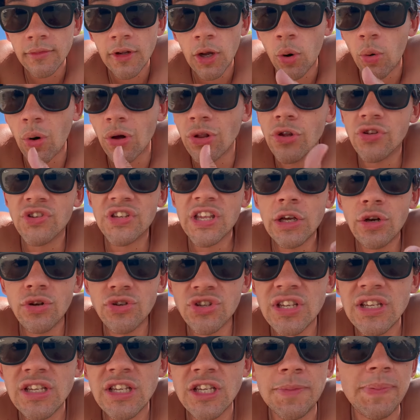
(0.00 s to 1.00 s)
quando sei
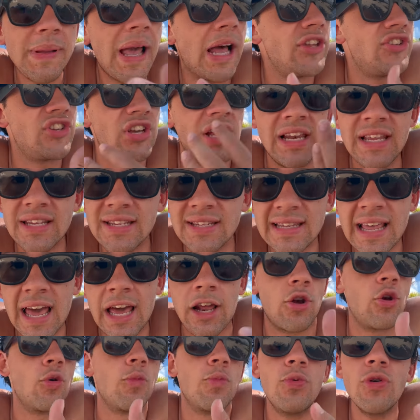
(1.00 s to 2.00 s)
così in spiaggia
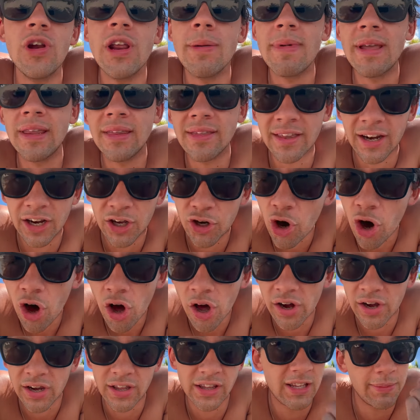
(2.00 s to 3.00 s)
all'esterno oppure mentre
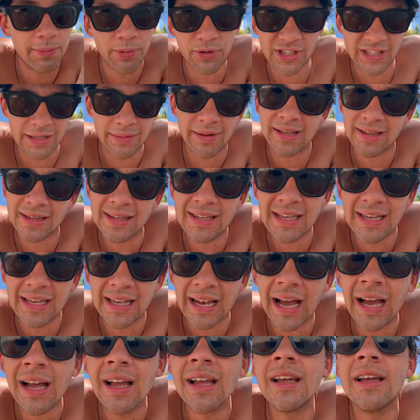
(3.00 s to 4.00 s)
corri, tipo
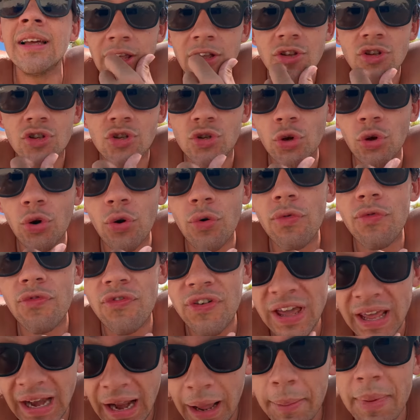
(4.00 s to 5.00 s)
stamattina, sono
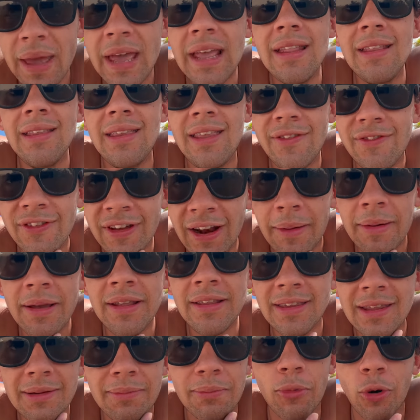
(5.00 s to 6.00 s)
veramente,
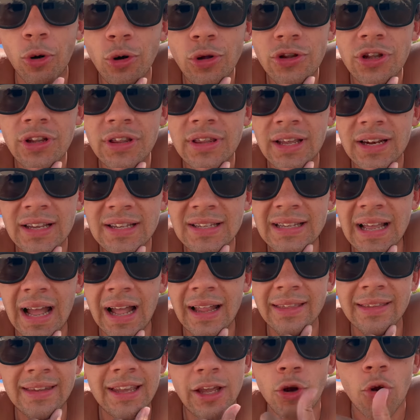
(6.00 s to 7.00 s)
veramente molto
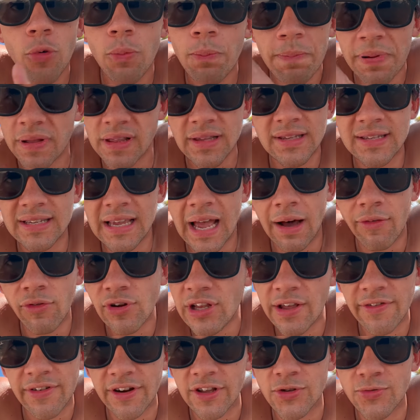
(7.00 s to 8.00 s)
interessanti e non pensavo
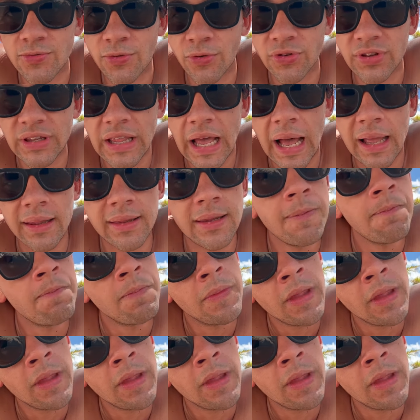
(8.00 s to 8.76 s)
li avrei sfruttati